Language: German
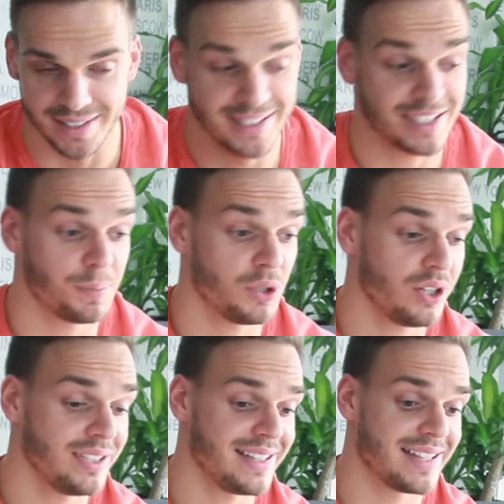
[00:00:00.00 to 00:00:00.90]
Das
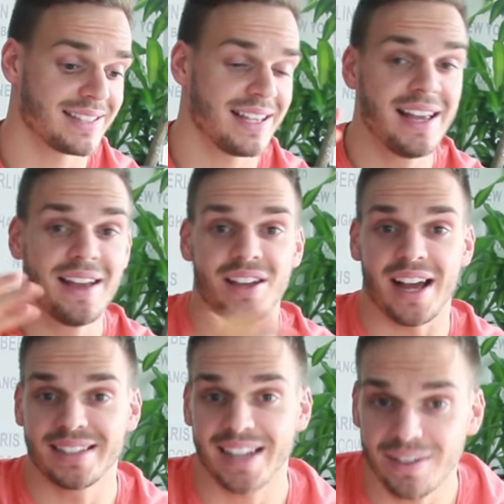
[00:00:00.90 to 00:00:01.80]
bedeutet jetzt,
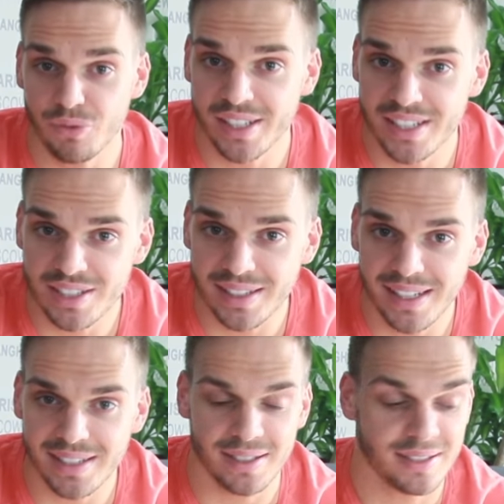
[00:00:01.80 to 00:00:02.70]
an Tagen, wo ihr nicht
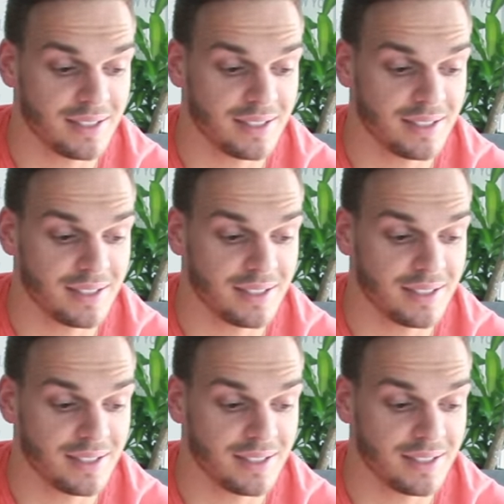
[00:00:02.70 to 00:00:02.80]
trainiert,